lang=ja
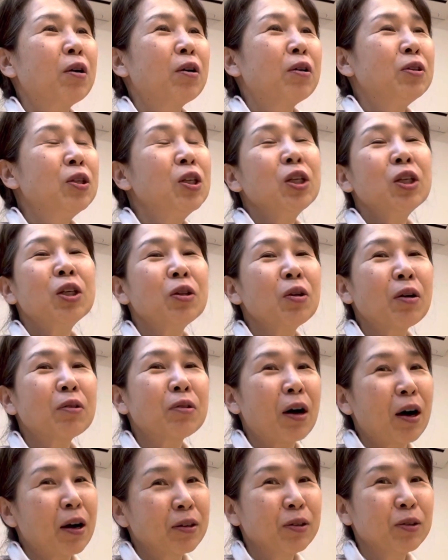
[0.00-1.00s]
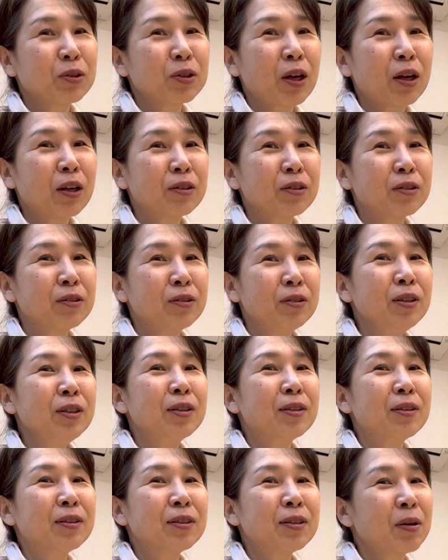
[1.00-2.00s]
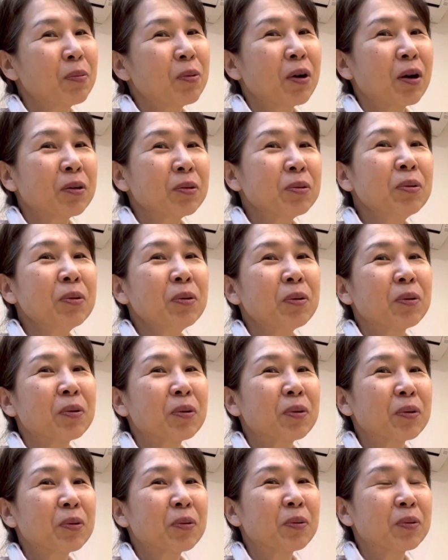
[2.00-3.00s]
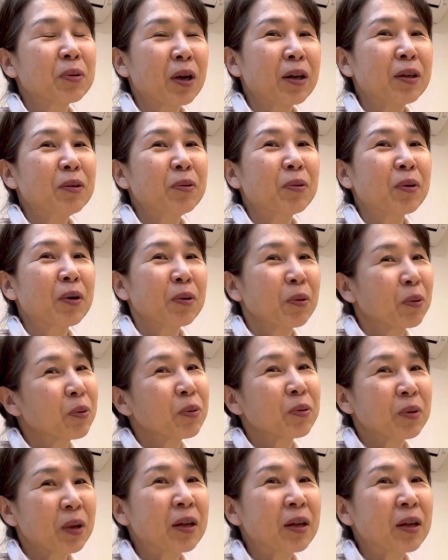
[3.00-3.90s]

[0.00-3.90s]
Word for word: 人気のある俳優さんにしてもらうと、こう内容がよく、